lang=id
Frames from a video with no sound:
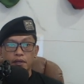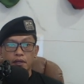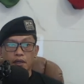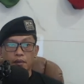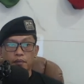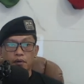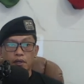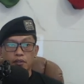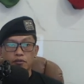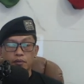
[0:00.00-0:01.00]

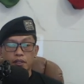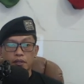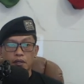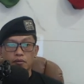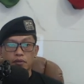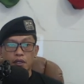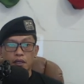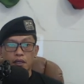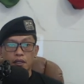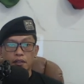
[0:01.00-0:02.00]
Kapolda Sumatera
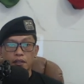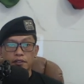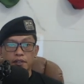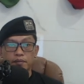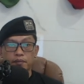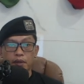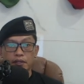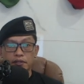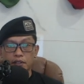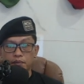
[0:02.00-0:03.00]
Utara Irjen
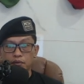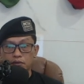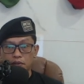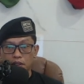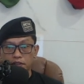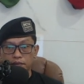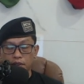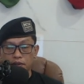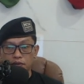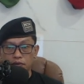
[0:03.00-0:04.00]
Panca Putra
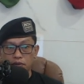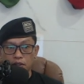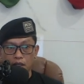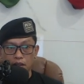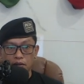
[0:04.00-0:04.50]
Simanjuntak